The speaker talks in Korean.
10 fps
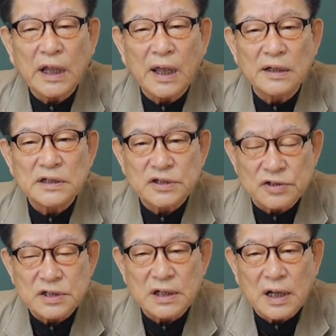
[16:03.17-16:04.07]
때 이제
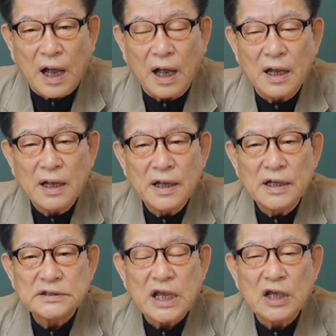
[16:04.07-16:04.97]
썼으니까
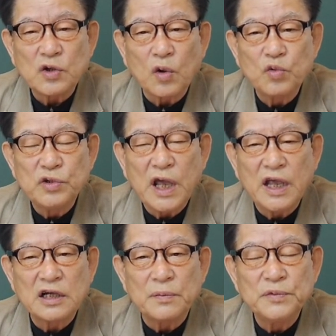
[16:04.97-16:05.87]
세종 위에
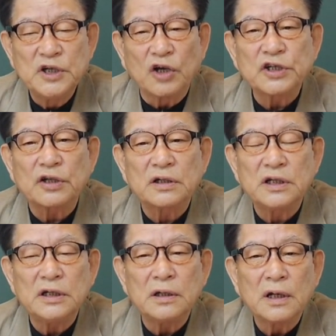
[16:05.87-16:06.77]
임금
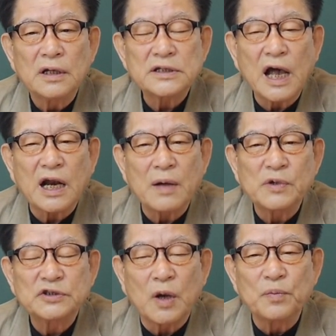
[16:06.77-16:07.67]

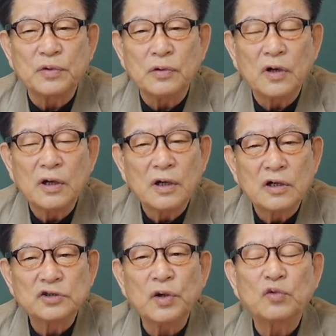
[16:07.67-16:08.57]
6사람을 전부,
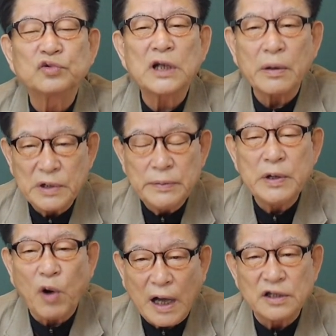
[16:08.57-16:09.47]
그 중에 2사람은 이미
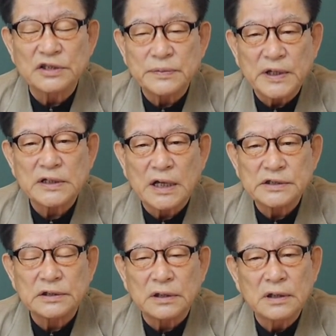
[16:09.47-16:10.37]
왕이었습니다,
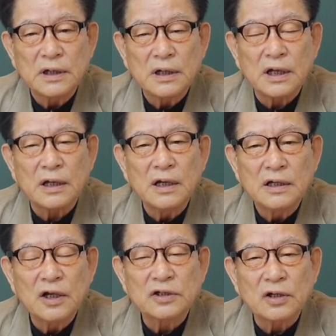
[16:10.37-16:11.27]
사실은.
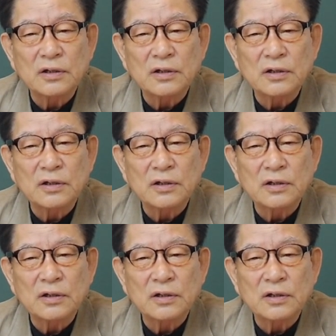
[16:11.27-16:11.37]
6